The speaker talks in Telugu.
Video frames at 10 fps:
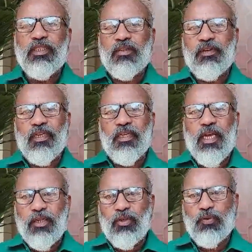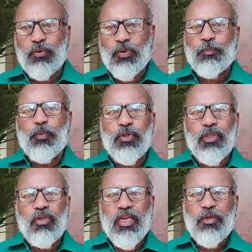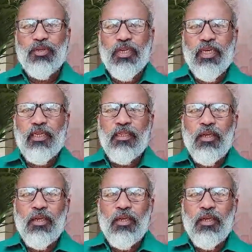ఇష్టమైన నాయకులు పోటీలో లేకుంటే